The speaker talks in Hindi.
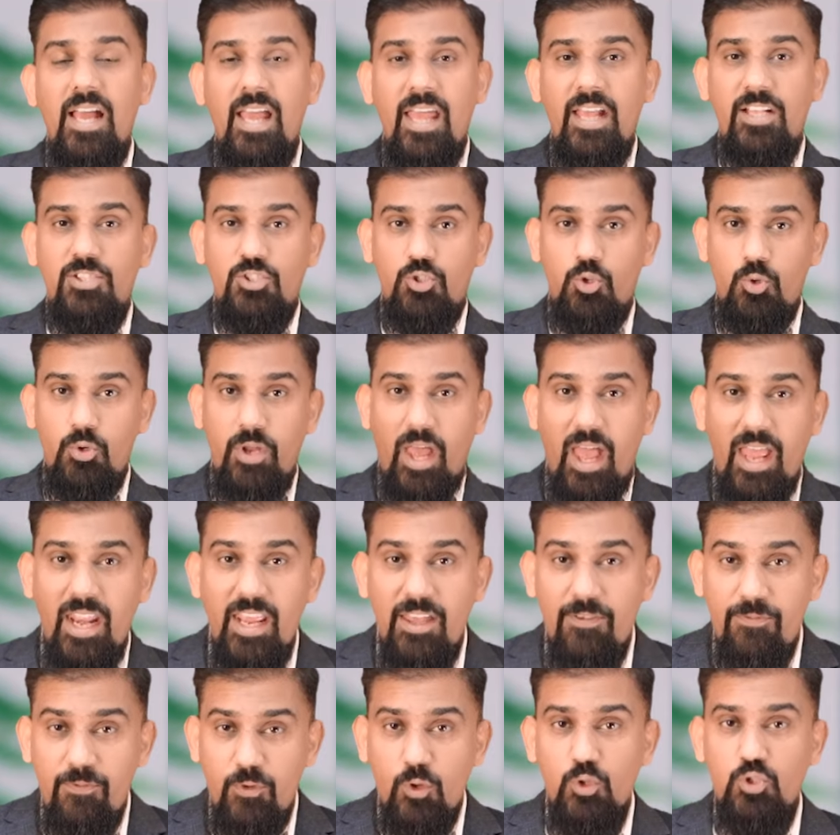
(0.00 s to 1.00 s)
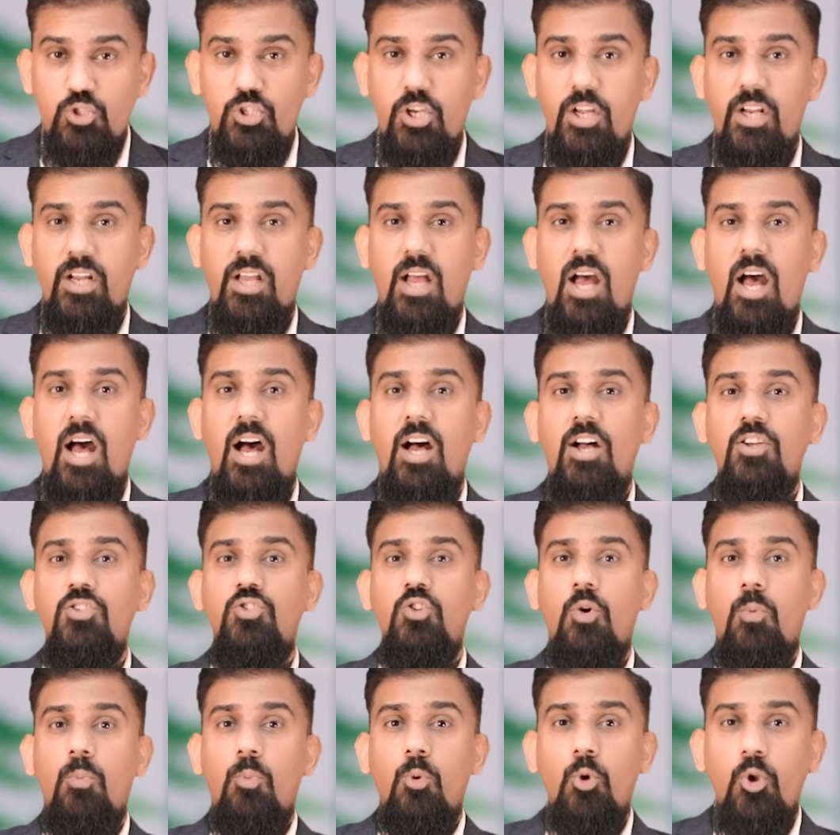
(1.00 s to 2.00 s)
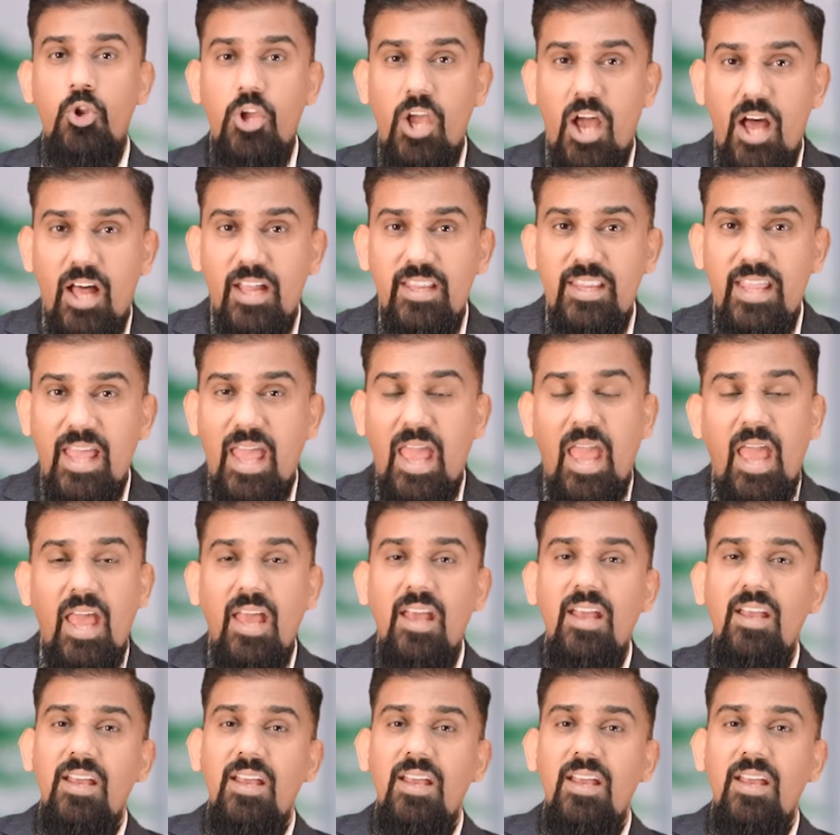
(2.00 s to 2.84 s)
एक सुनहरी फ्यूचर का जो बुनियाद है